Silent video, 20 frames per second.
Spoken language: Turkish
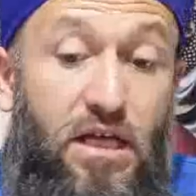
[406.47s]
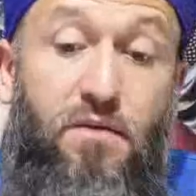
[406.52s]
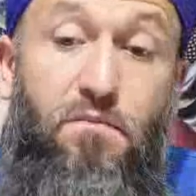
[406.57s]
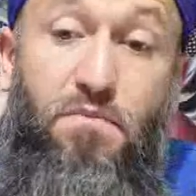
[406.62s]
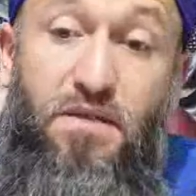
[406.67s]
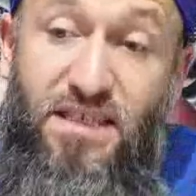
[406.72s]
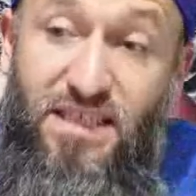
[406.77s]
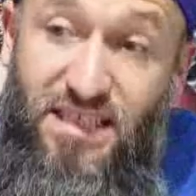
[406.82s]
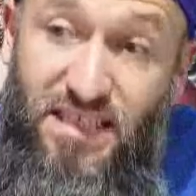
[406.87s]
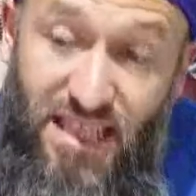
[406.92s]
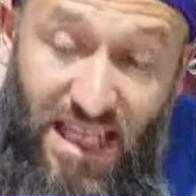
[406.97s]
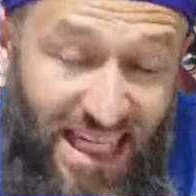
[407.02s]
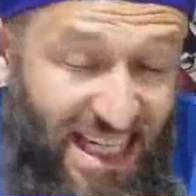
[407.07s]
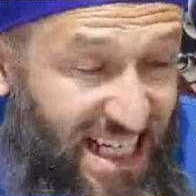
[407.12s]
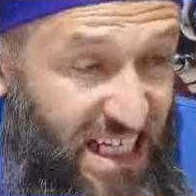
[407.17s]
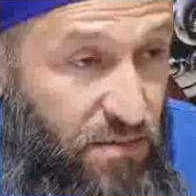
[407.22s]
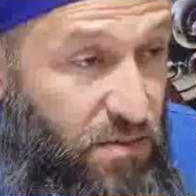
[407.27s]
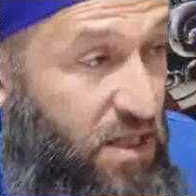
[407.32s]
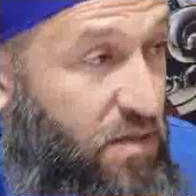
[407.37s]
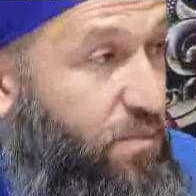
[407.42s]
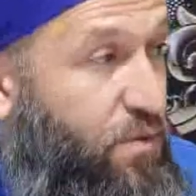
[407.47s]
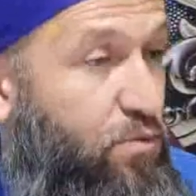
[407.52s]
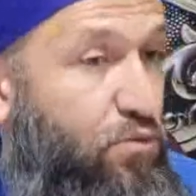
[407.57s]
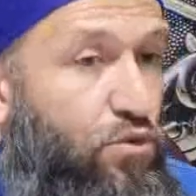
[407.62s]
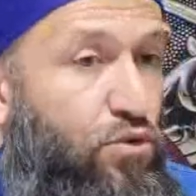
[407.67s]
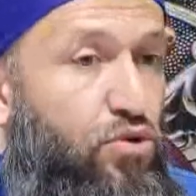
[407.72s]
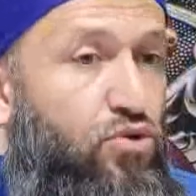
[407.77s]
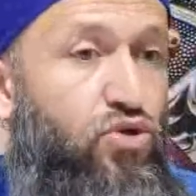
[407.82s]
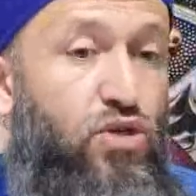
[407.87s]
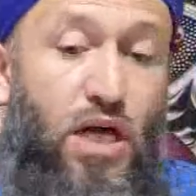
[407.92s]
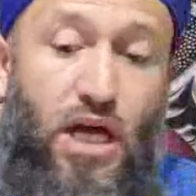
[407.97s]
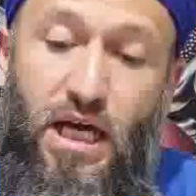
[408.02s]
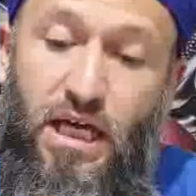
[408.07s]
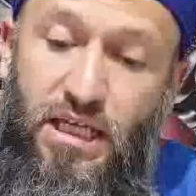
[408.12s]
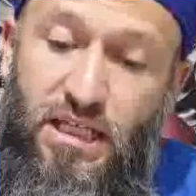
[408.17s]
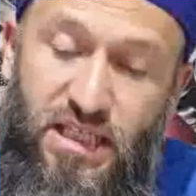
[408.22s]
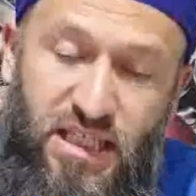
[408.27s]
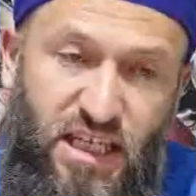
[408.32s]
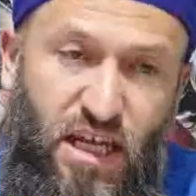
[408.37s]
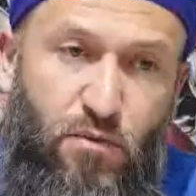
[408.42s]
Biz yine kıymet bilmiyoruz.
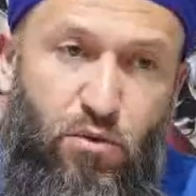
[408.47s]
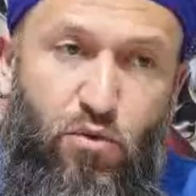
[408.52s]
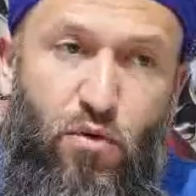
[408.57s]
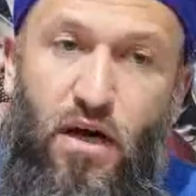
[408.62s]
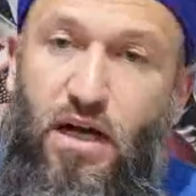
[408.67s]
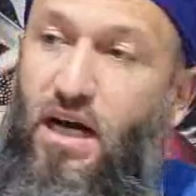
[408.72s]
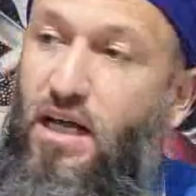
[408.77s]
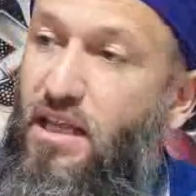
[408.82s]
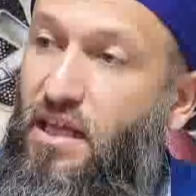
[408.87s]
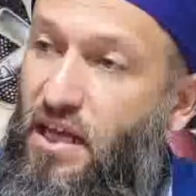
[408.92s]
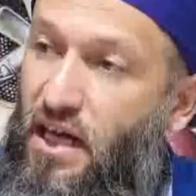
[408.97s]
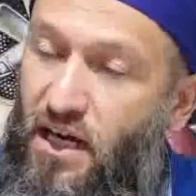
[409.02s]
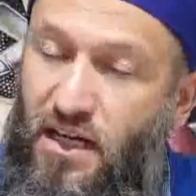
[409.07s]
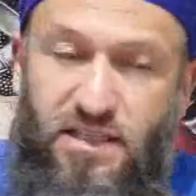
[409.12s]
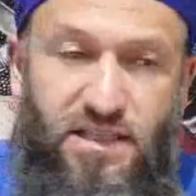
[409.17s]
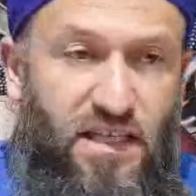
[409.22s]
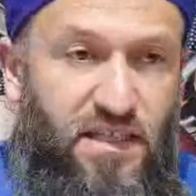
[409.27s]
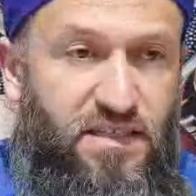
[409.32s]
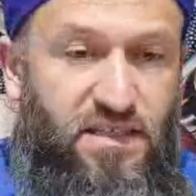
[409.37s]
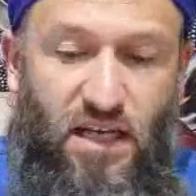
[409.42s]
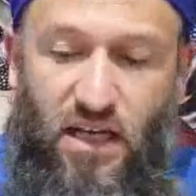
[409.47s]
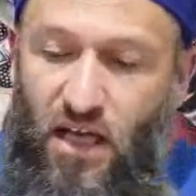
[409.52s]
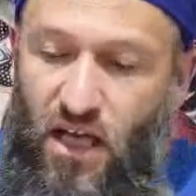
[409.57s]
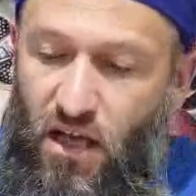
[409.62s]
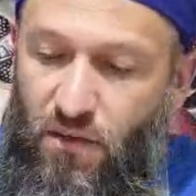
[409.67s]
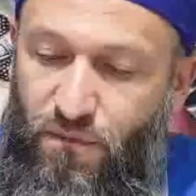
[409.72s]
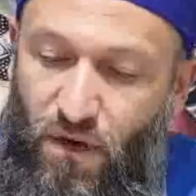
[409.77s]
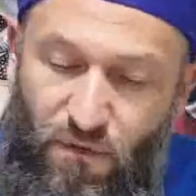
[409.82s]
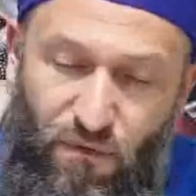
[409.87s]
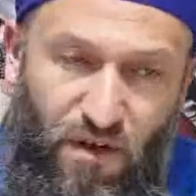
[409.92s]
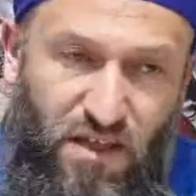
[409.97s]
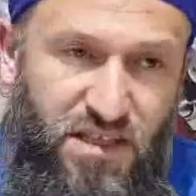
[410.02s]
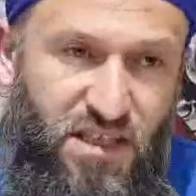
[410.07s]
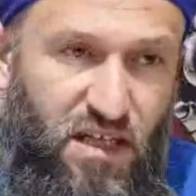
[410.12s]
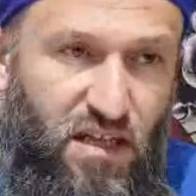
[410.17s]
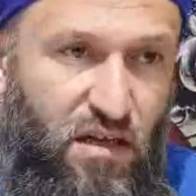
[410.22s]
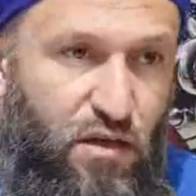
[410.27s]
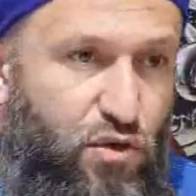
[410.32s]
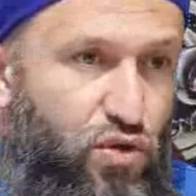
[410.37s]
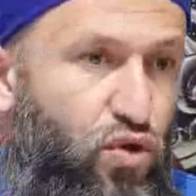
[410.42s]
Yine bu vakalar artarsa, vefat
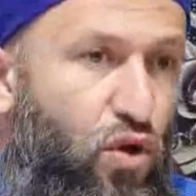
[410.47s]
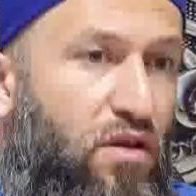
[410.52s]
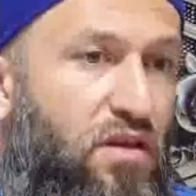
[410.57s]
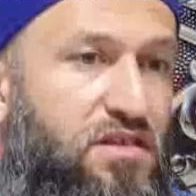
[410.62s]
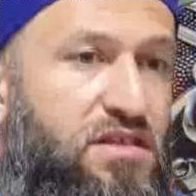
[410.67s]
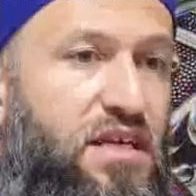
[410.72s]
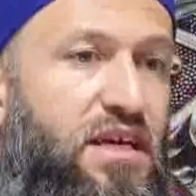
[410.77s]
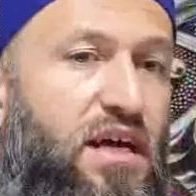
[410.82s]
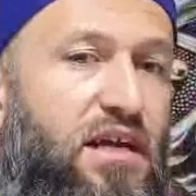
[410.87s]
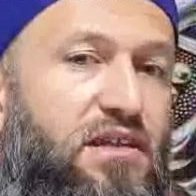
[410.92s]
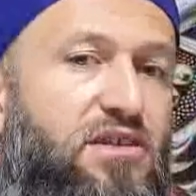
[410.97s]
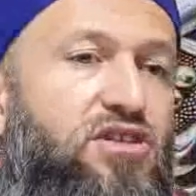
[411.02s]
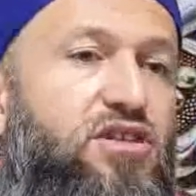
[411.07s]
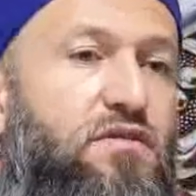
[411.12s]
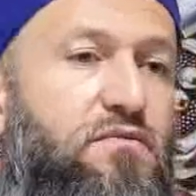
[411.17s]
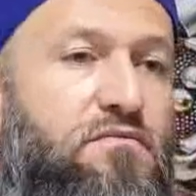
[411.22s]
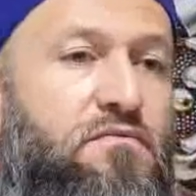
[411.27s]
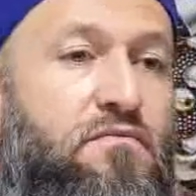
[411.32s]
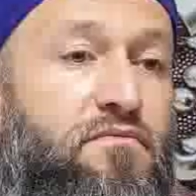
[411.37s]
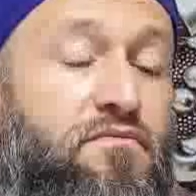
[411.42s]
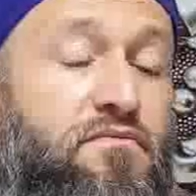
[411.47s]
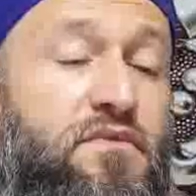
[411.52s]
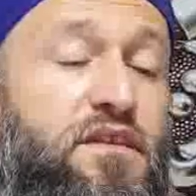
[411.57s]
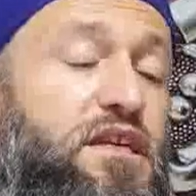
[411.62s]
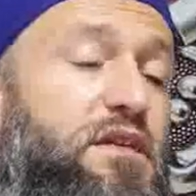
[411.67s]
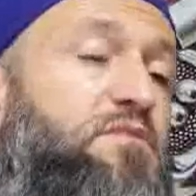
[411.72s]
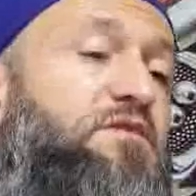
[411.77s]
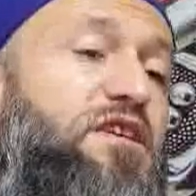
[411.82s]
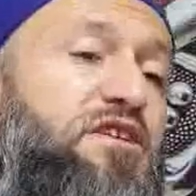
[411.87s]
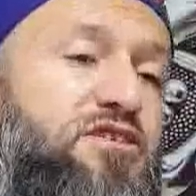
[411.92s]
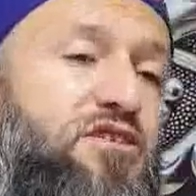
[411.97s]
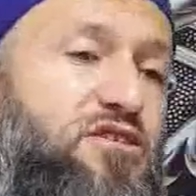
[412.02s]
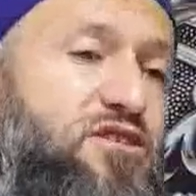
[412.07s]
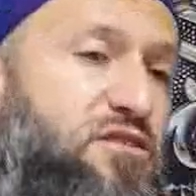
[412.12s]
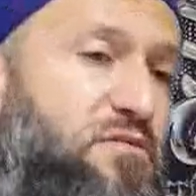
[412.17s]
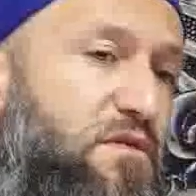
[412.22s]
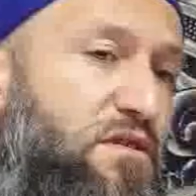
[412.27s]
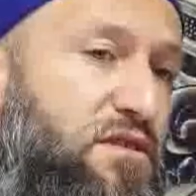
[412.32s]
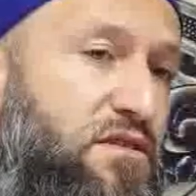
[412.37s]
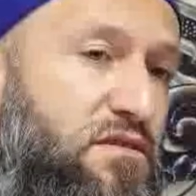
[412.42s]
sayıları çoğalırsa kardeşim kimse
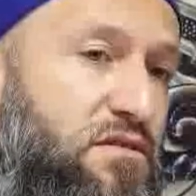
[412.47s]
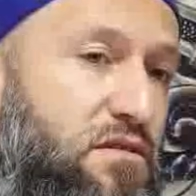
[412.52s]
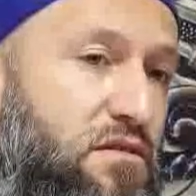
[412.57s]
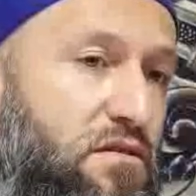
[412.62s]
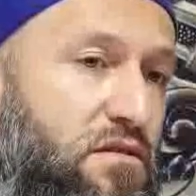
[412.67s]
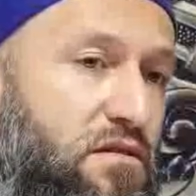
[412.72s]
şaşırmasın.